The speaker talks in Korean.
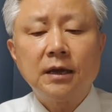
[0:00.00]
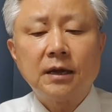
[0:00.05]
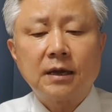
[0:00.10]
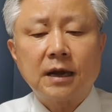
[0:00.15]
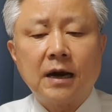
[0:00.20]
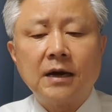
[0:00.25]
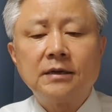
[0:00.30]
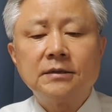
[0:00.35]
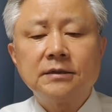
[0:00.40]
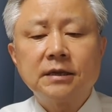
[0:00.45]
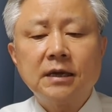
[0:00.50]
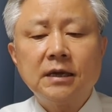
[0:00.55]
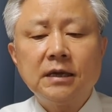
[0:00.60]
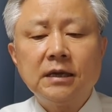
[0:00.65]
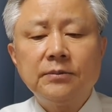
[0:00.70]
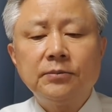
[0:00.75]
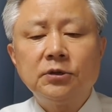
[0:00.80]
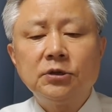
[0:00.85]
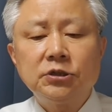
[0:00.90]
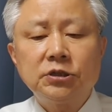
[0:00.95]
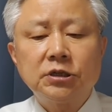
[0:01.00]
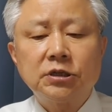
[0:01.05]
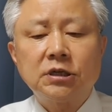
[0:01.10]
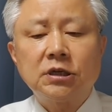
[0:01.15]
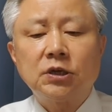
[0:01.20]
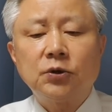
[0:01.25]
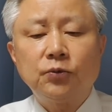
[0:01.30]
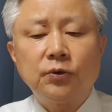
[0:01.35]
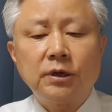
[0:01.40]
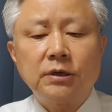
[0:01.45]
강제
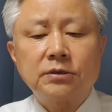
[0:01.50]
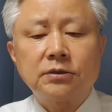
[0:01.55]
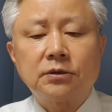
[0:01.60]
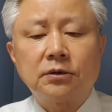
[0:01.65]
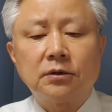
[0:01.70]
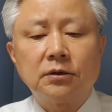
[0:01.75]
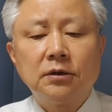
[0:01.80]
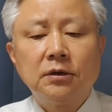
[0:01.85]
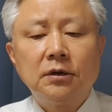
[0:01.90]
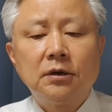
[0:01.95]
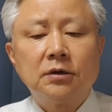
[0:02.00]
입원시키기 위해서